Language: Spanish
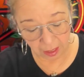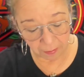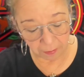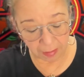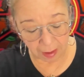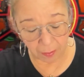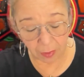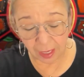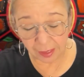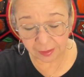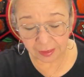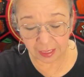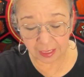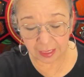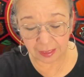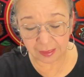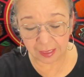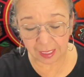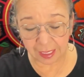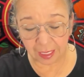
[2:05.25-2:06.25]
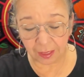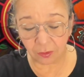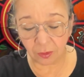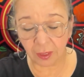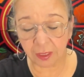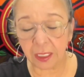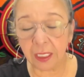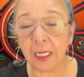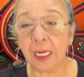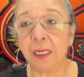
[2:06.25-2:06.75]
Vamos a seguir sacando
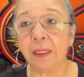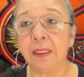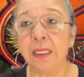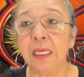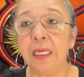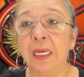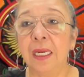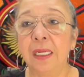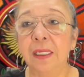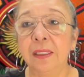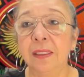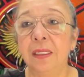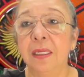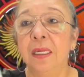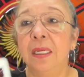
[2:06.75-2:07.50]
aquí carticas